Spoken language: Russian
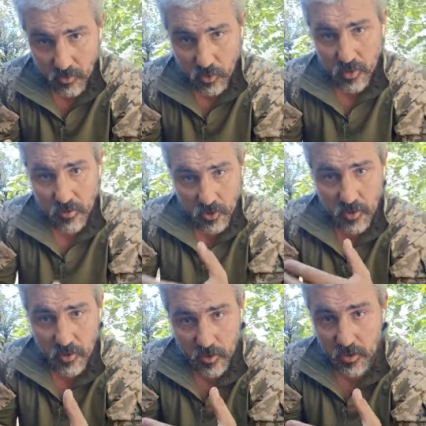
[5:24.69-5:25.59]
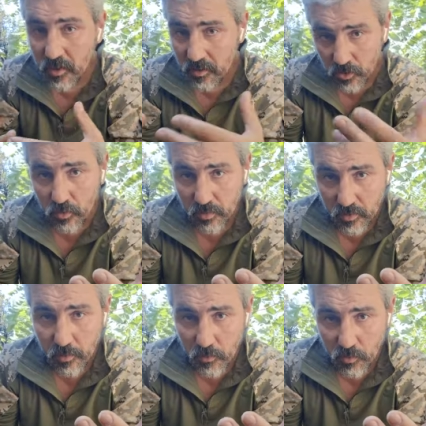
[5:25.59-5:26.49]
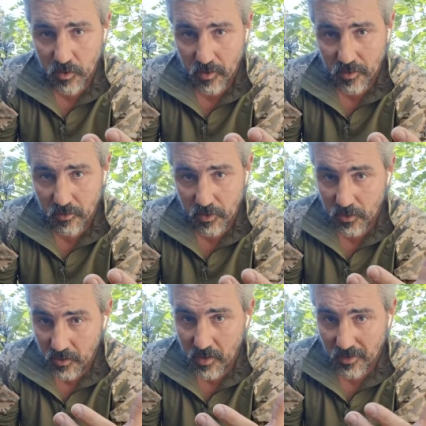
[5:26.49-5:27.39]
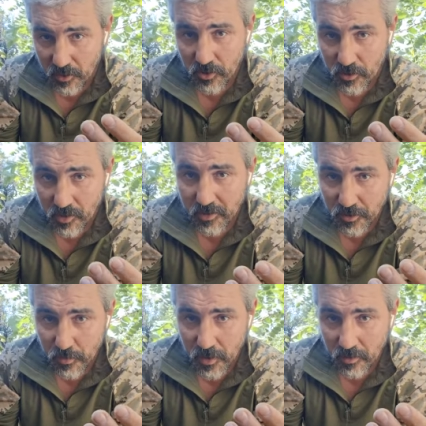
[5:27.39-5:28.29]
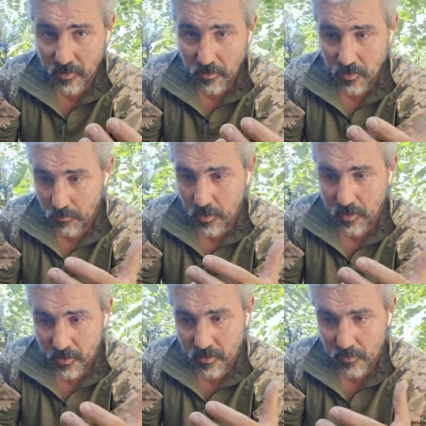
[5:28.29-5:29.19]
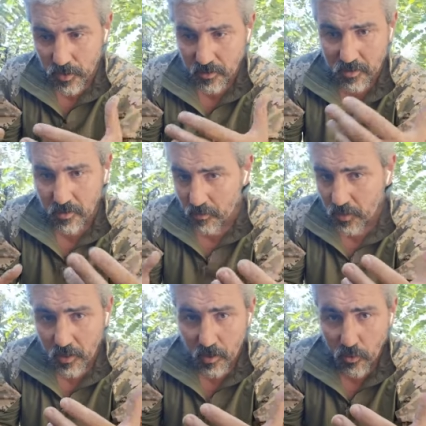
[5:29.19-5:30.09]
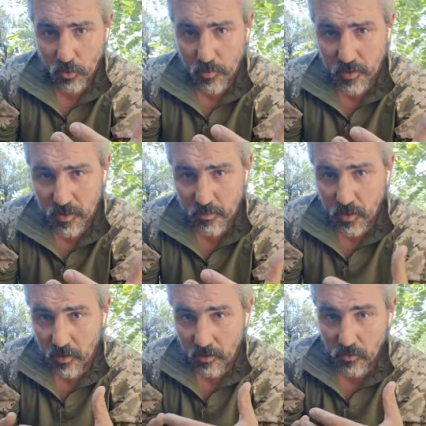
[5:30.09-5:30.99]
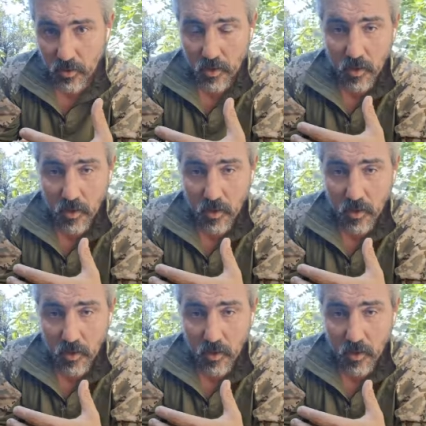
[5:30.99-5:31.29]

Вот отношение к жизни, что, по-моему, гораздо важнее, отношение к смерти, там, боясь смерти, там, он меня избавил от нее.